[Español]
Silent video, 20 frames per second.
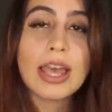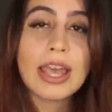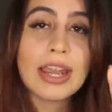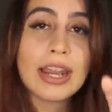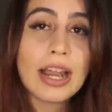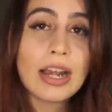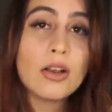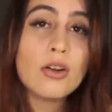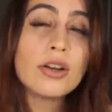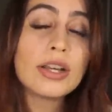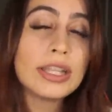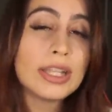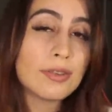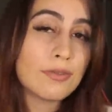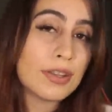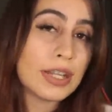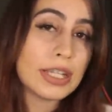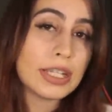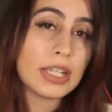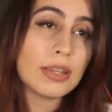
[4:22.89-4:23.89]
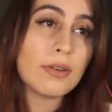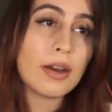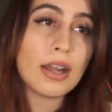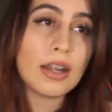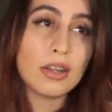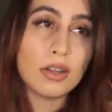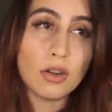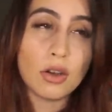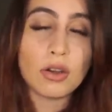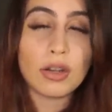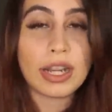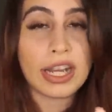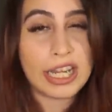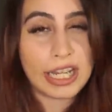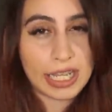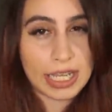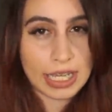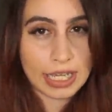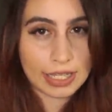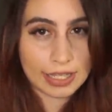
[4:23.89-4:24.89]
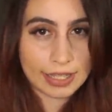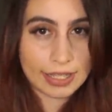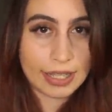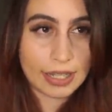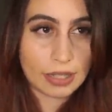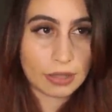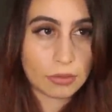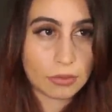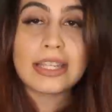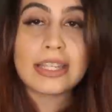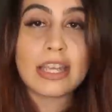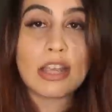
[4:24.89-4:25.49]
era algo que en definitiva no quería hacer.